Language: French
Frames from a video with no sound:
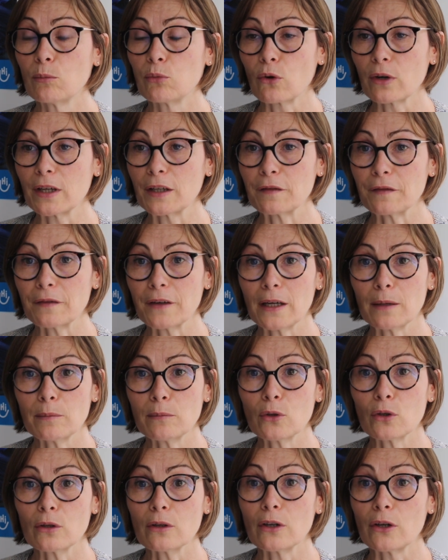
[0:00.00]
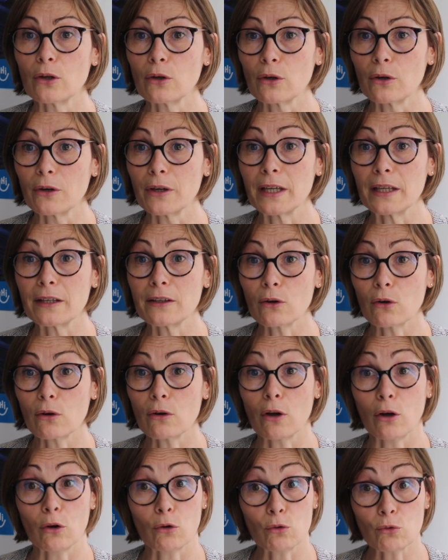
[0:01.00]
pour les femmes euh,
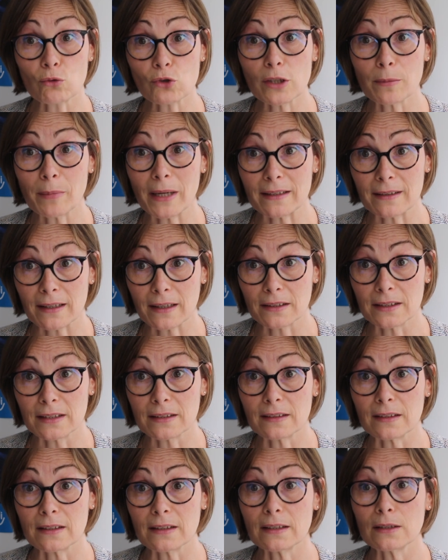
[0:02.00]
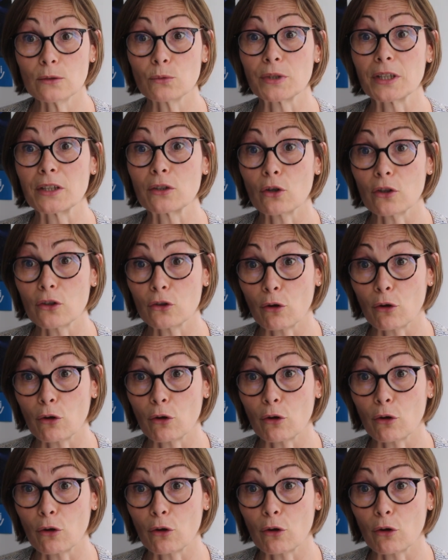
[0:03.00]
ayant un congé maternité ou ayant